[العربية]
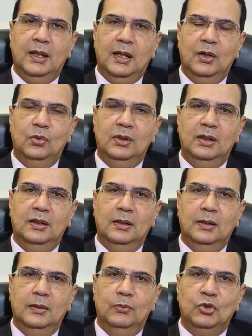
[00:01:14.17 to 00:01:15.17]
او
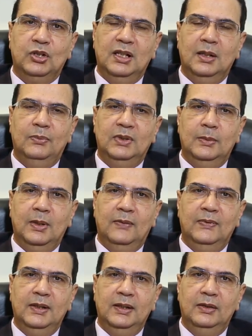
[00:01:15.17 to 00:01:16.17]
المشكله بتبقى
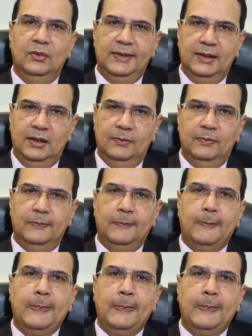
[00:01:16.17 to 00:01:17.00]
في الاندوثيليوم